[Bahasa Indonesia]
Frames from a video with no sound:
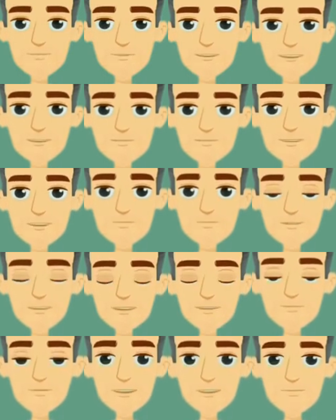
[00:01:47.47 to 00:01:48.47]
Dan
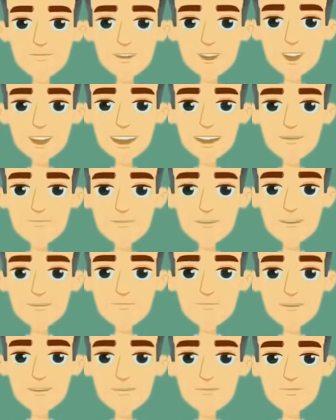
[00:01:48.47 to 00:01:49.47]
yang ada di atas
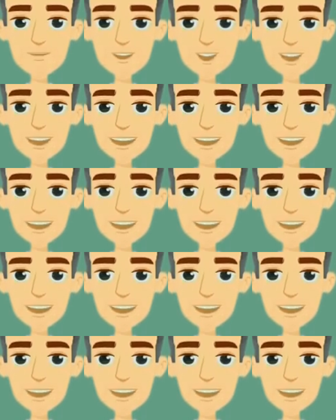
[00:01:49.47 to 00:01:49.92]
meja,